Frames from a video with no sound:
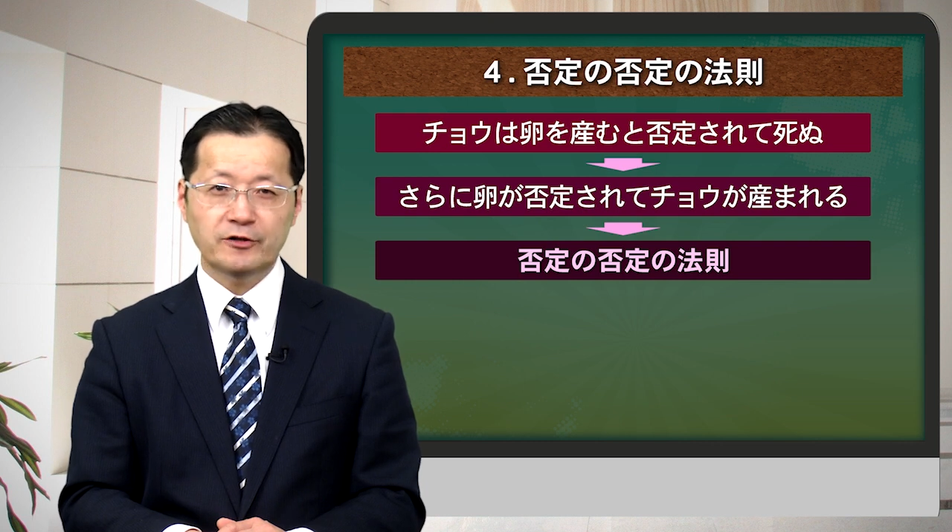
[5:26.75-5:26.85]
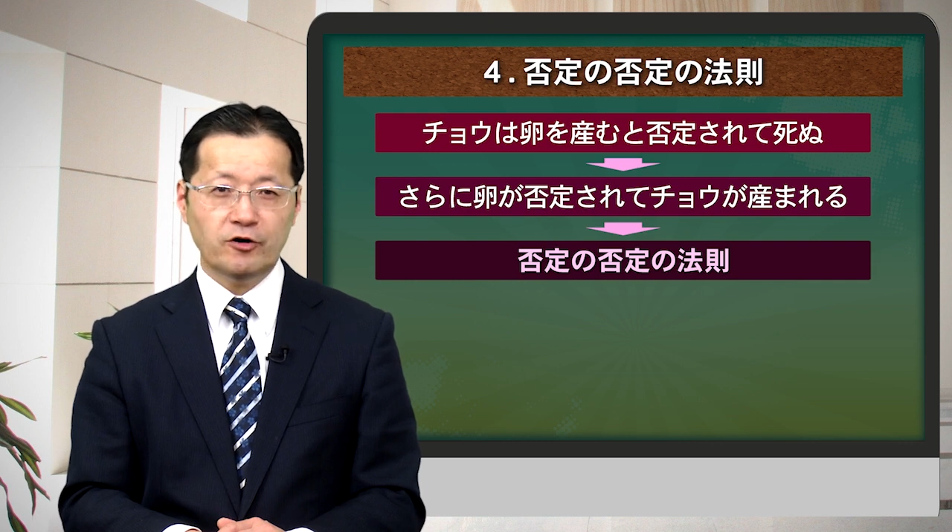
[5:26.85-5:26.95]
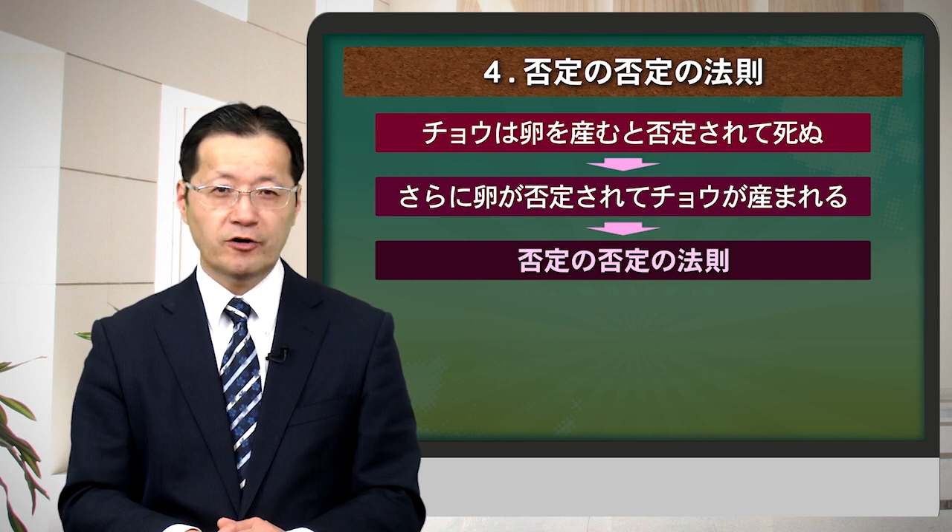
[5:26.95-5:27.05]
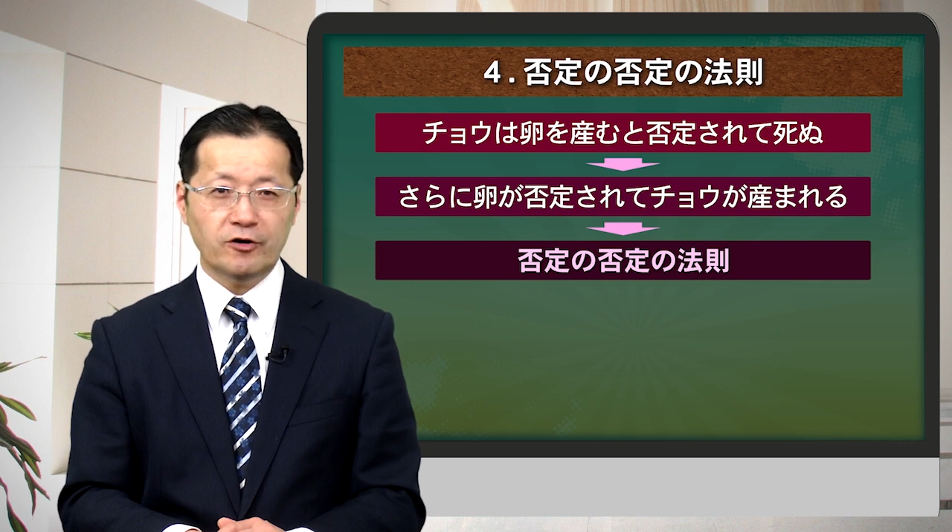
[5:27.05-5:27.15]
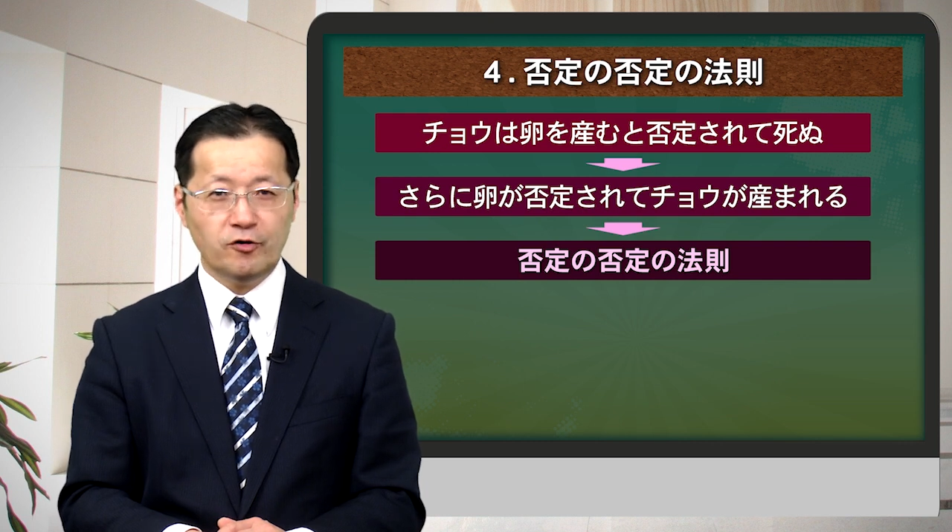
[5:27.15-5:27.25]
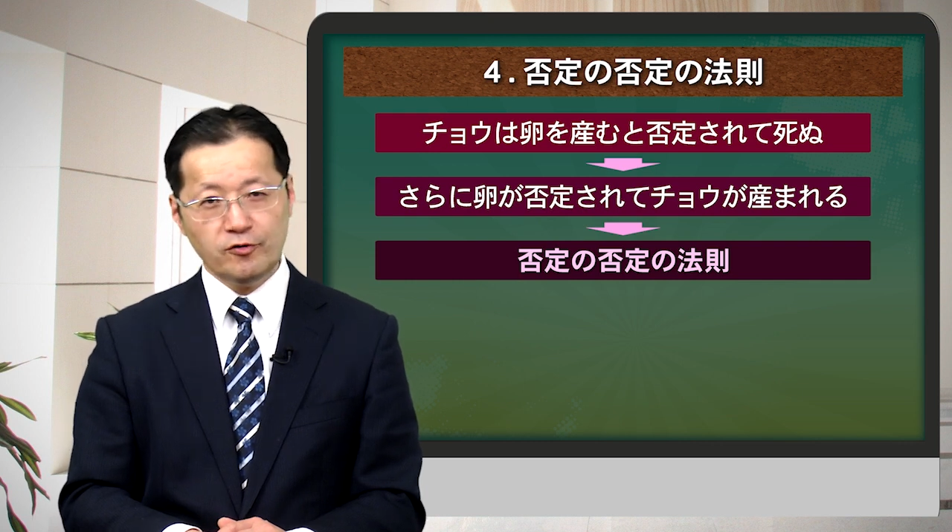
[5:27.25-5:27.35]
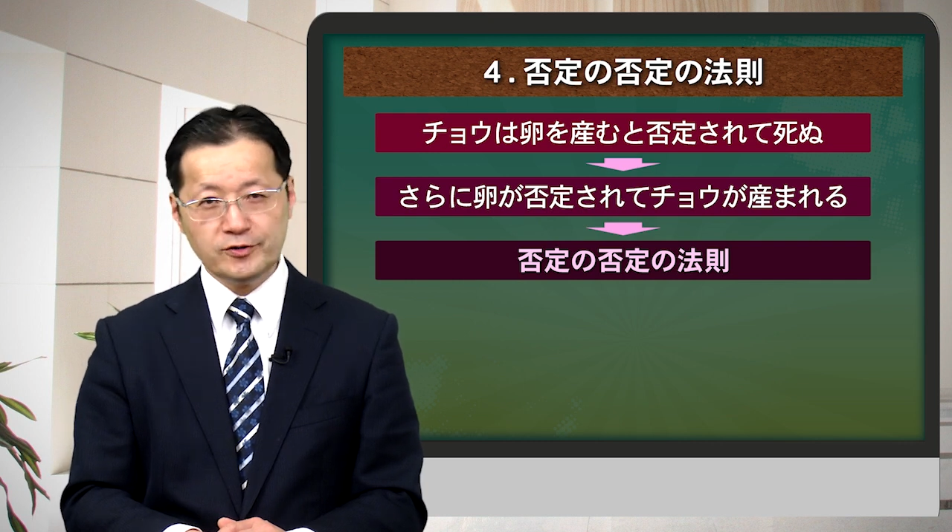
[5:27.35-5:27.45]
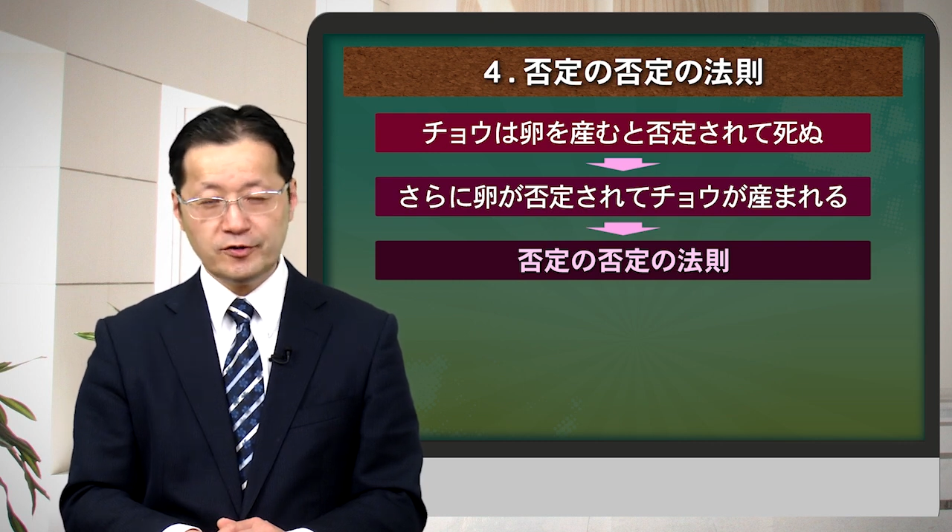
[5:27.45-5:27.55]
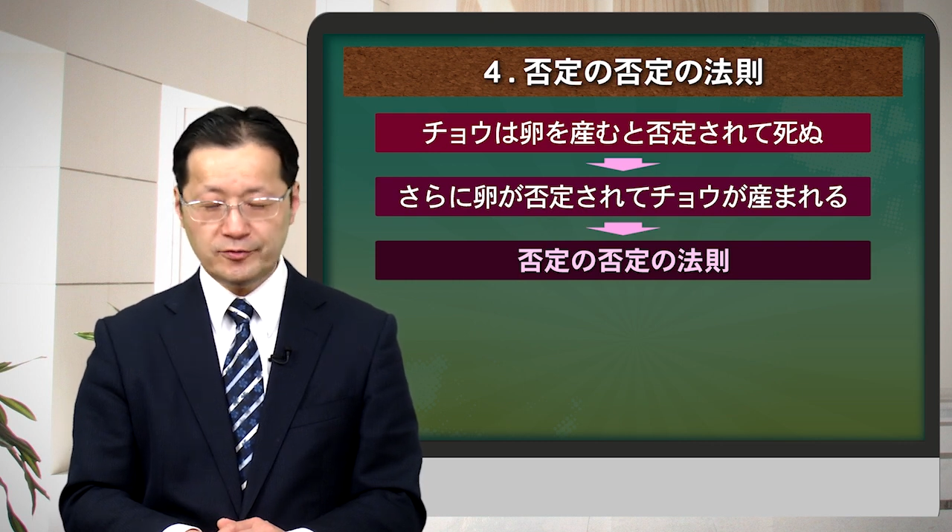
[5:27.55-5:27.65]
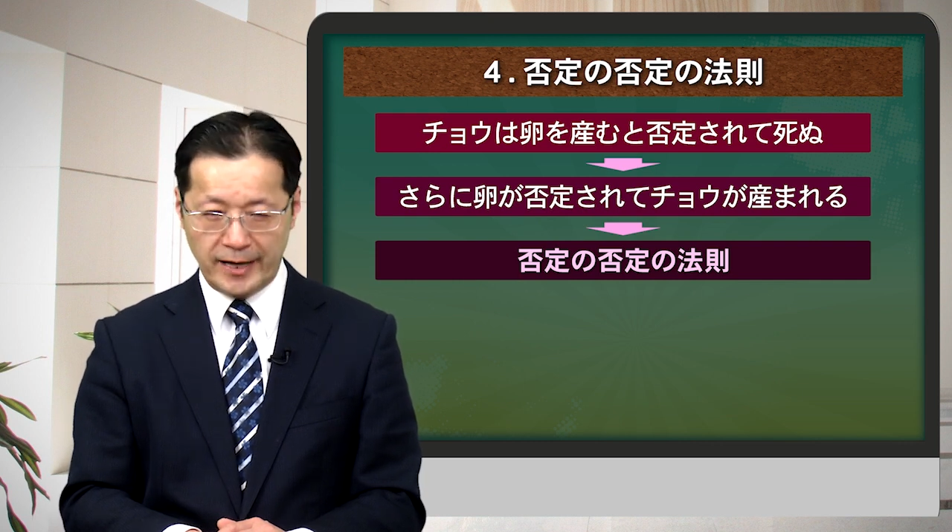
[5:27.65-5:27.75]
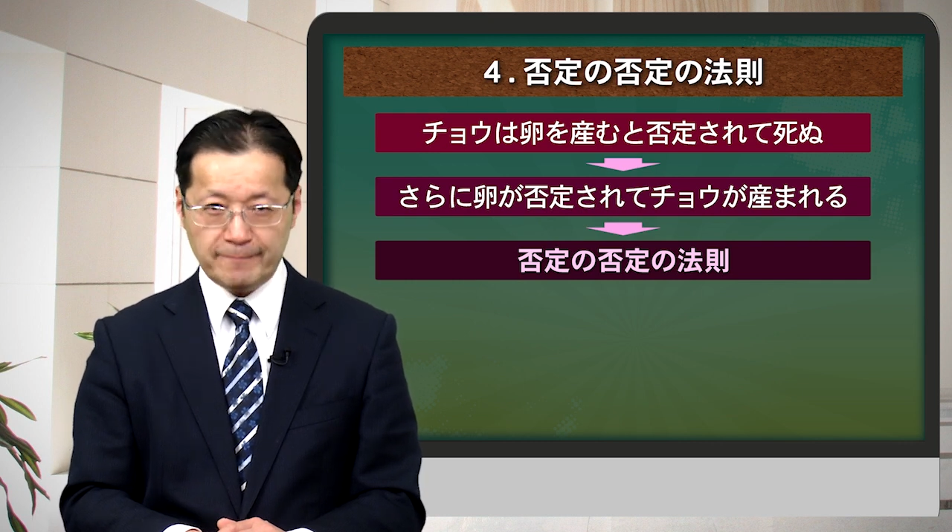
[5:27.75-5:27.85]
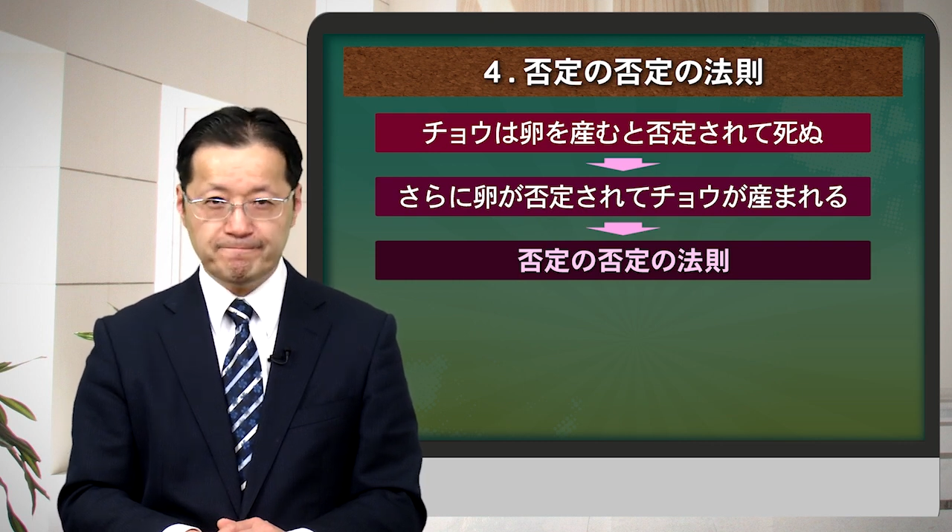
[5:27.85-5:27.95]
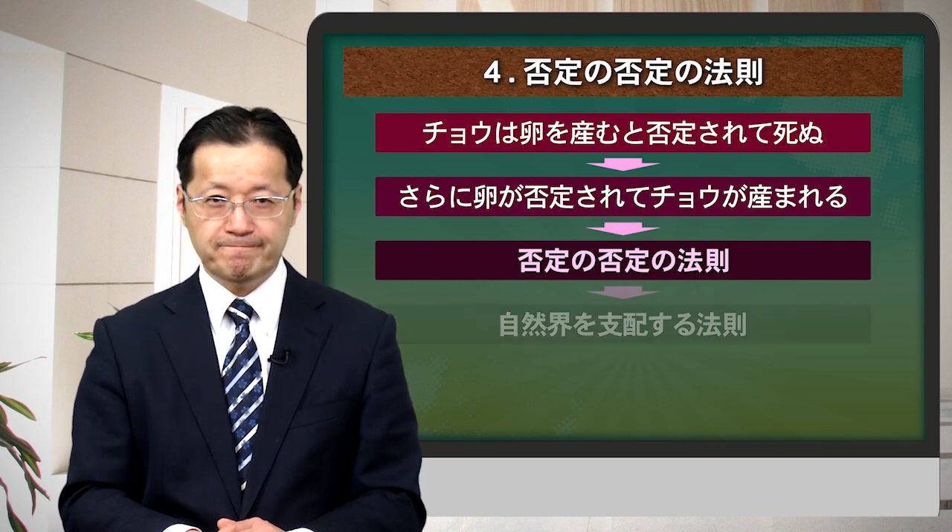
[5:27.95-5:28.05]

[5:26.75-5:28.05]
の法則は